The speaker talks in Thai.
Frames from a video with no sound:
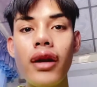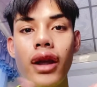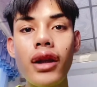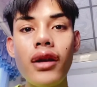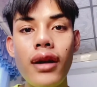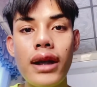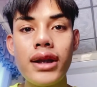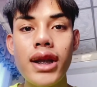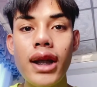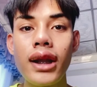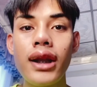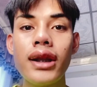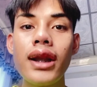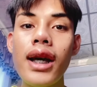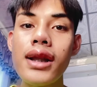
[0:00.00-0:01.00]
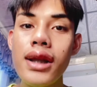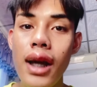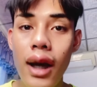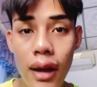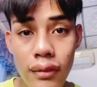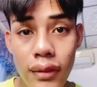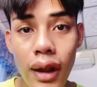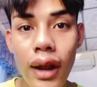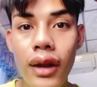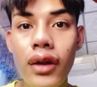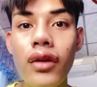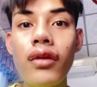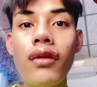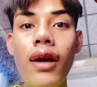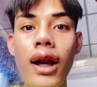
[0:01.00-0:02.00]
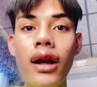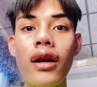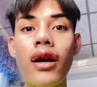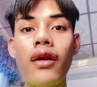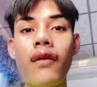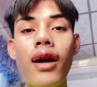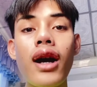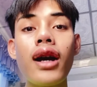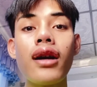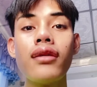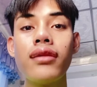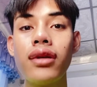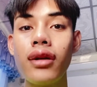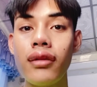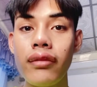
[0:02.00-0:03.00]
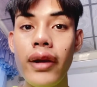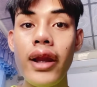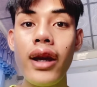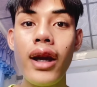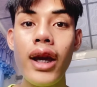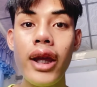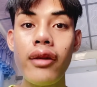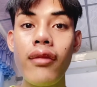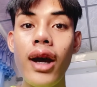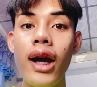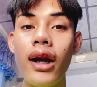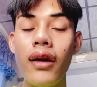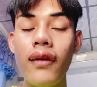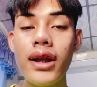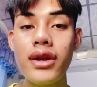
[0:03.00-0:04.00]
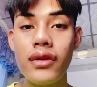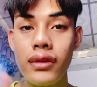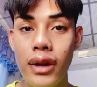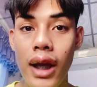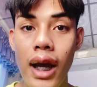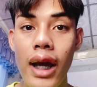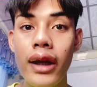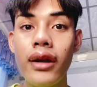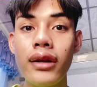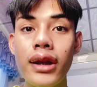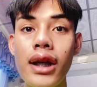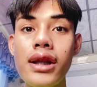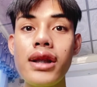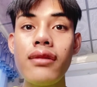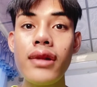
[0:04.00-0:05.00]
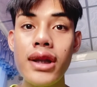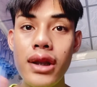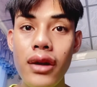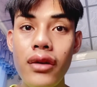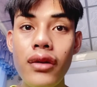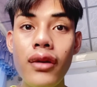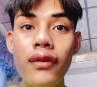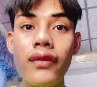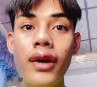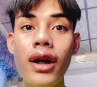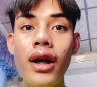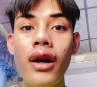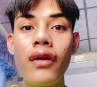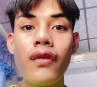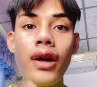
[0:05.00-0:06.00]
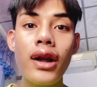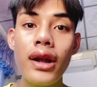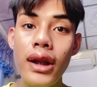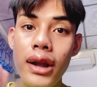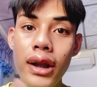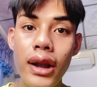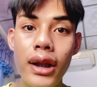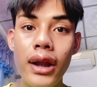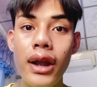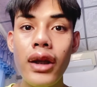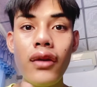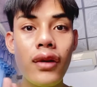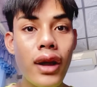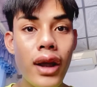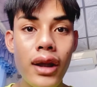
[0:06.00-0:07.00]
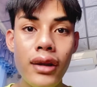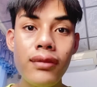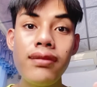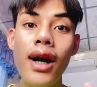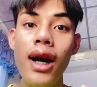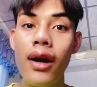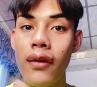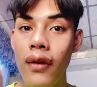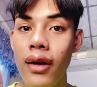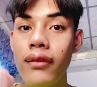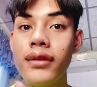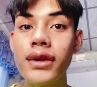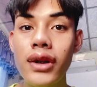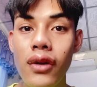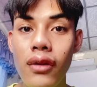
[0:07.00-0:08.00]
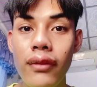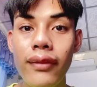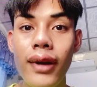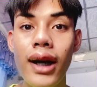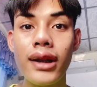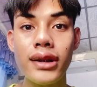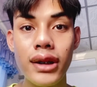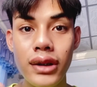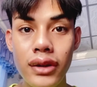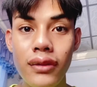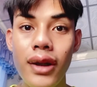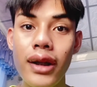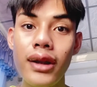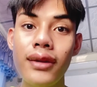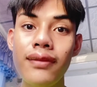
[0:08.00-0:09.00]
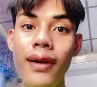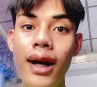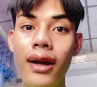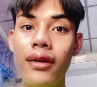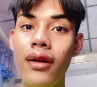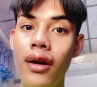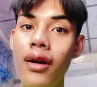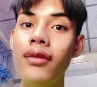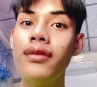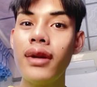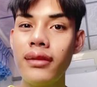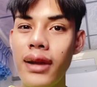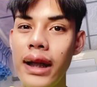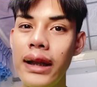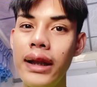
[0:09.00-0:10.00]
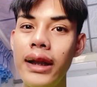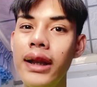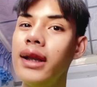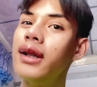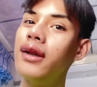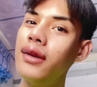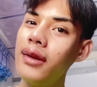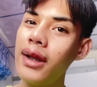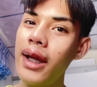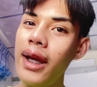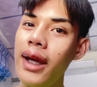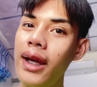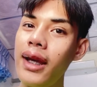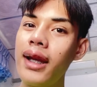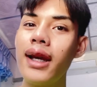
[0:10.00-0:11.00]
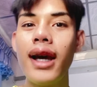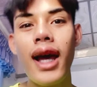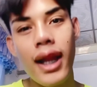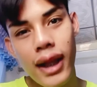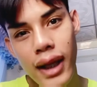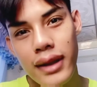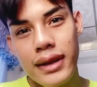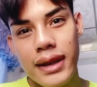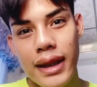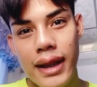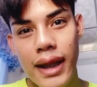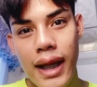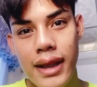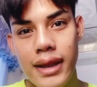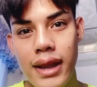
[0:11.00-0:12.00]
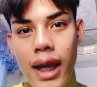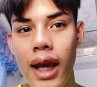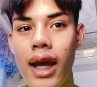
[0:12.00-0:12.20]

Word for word: เดี๋ยวหลังจากนี้ต้าจะอัปเดตทุกวันเนาะว่าผลเป็นยังไงบ้างแล้ววันสุดท้ายเดี๋ยวต้าจะมาสรุปว่าคลินิกนี้โอเคหรือเปล่าว่าทรงปากจะสวยหรือเปล่าเนาะประมาณนี้โอเคแล้วเจอกันจ้า